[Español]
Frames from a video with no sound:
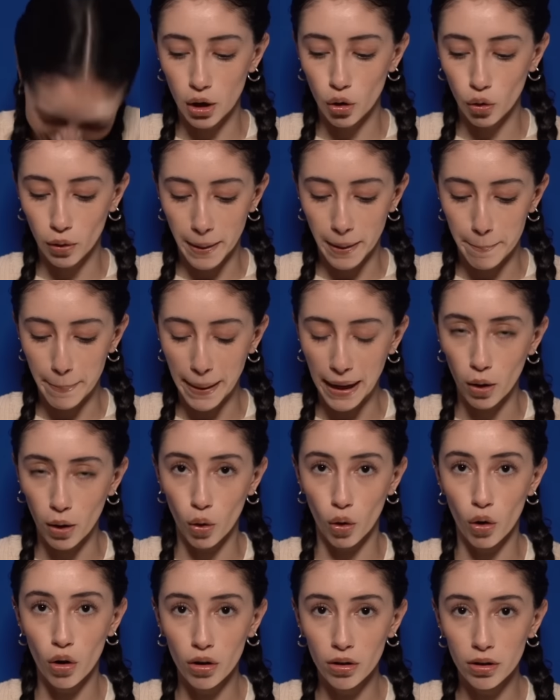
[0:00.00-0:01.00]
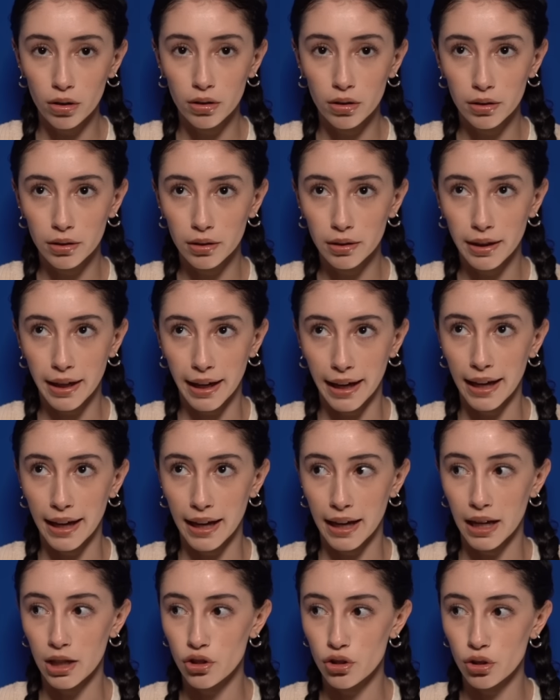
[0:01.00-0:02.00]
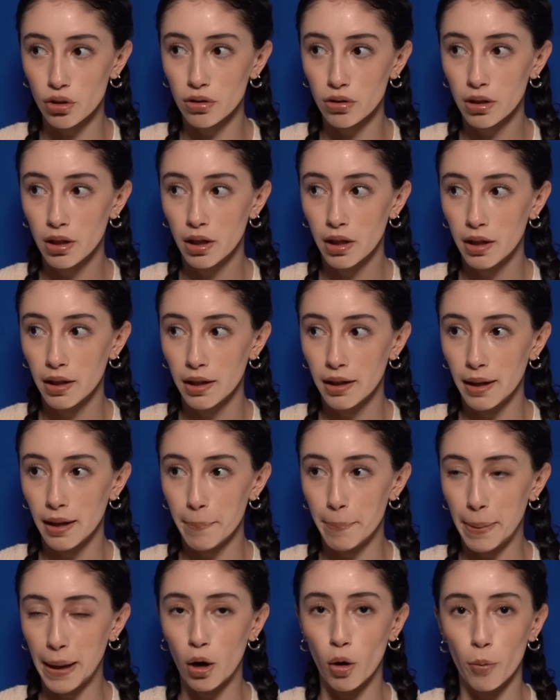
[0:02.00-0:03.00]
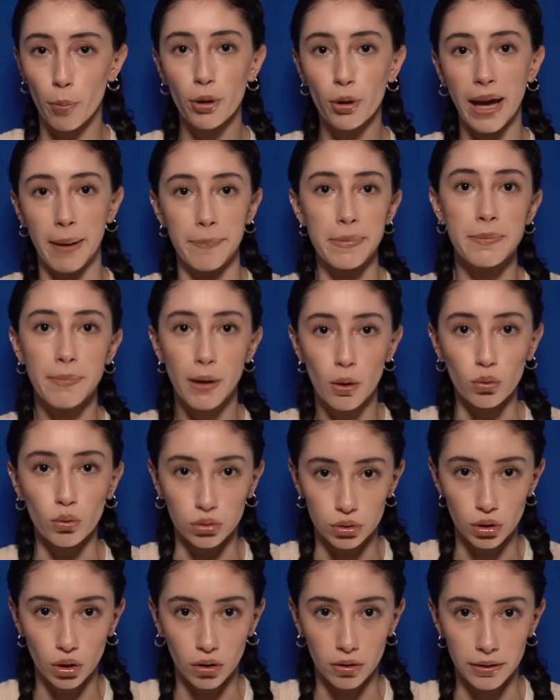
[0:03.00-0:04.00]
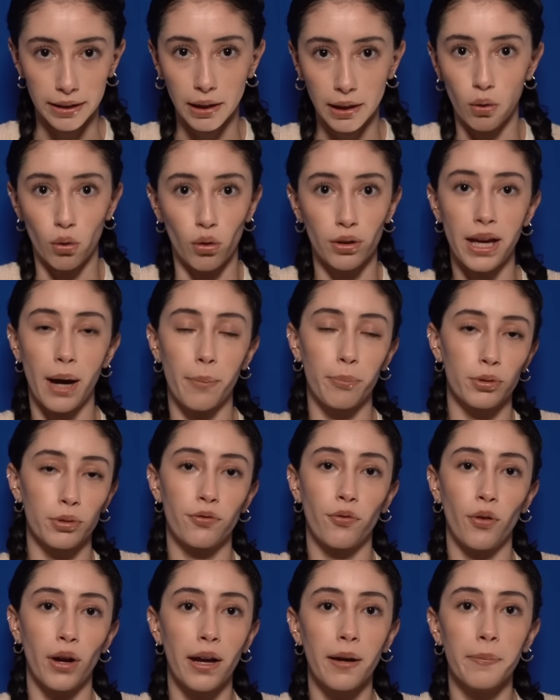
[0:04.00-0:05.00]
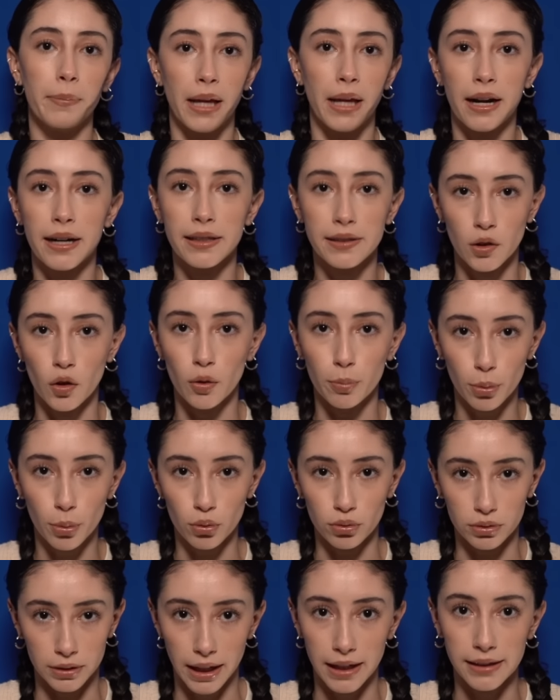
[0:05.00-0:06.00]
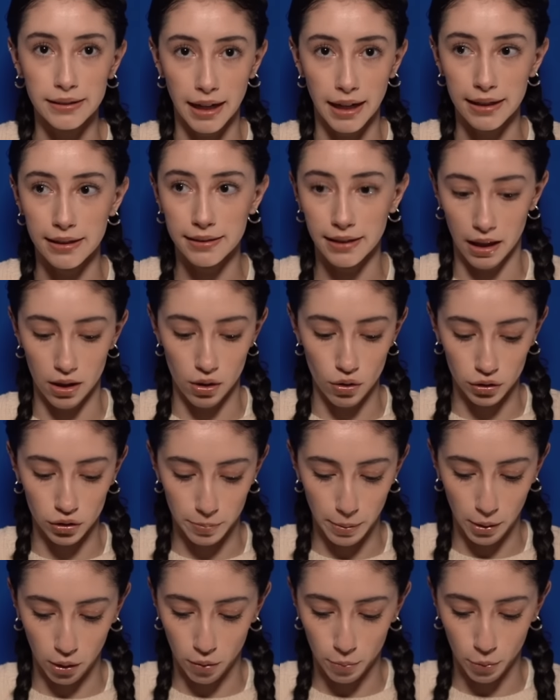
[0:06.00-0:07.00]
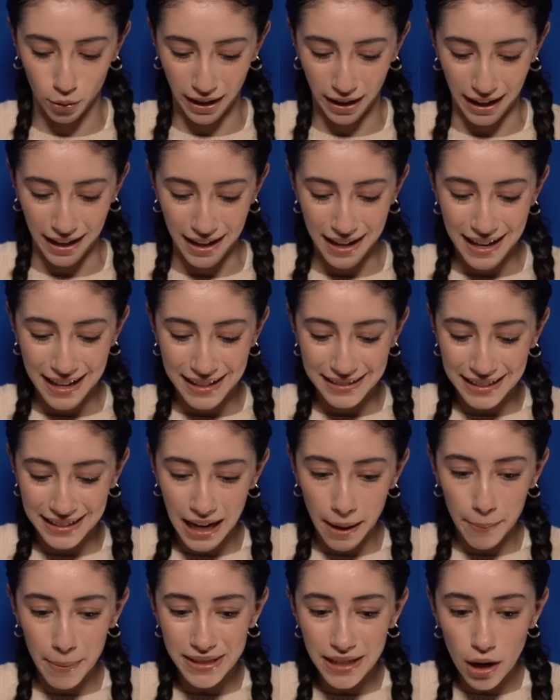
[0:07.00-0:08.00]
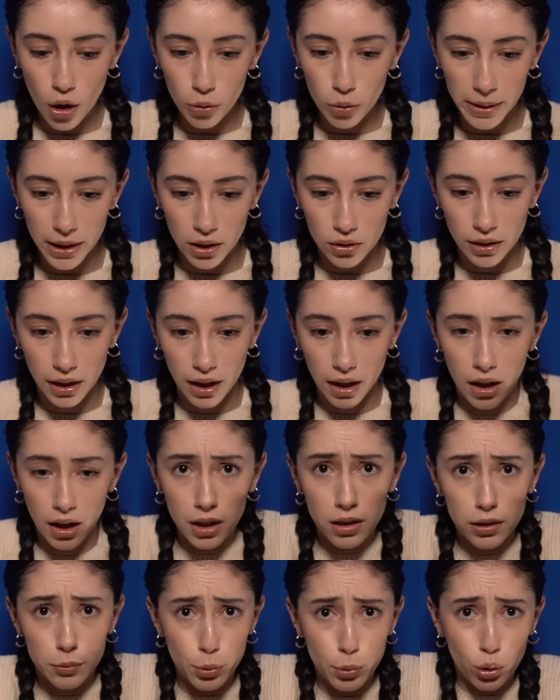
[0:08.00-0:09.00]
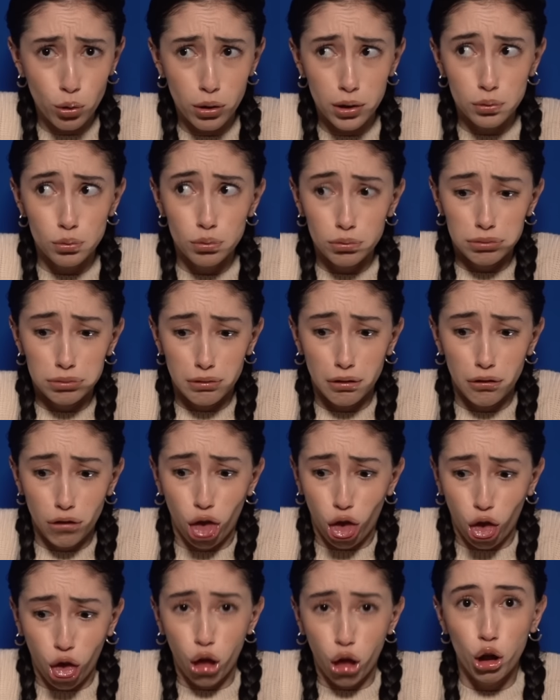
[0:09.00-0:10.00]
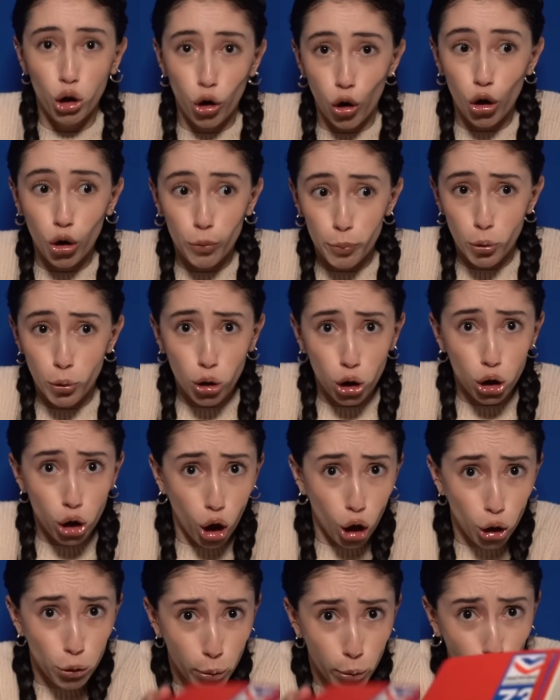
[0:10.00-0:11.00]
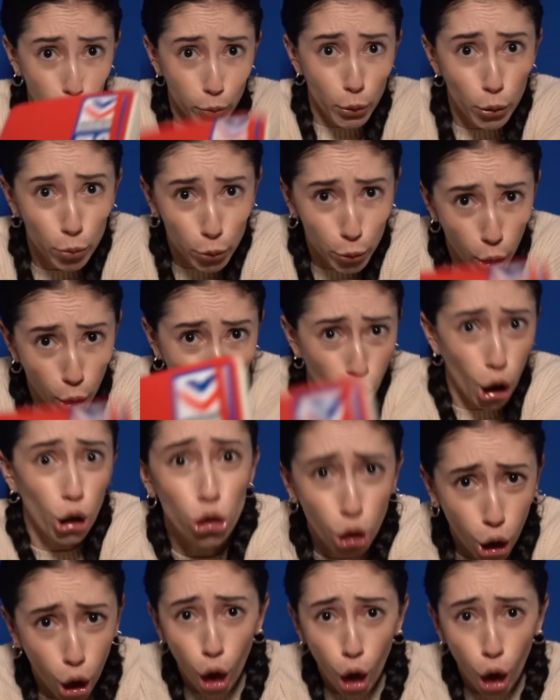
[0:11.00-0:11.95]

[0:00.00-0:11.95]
lo que pegó, que he hecho pegó porque a mí me gustó y luego ya pues fue bien recibido por ustedes, gracias a Dios, pero como que si nada más hago videos de que, ay, espero les guste, y luego lo pongo de que, ay, vean mi proyecto,